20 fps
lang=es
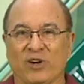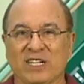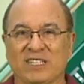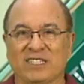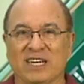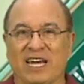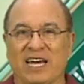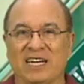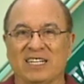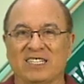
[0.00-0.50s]

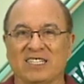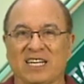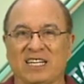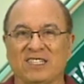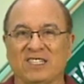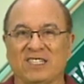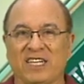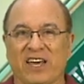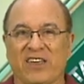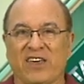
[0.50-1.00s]
es la
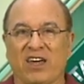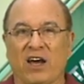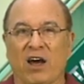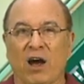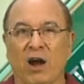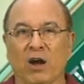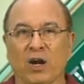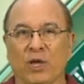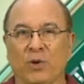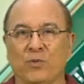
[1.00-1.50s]
esencia de
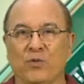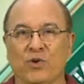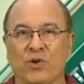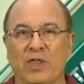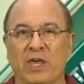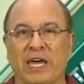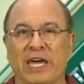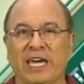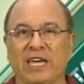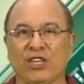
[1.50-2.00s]

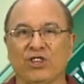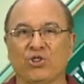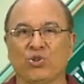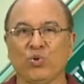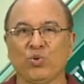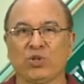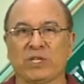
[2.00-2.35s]
Hollywood en tu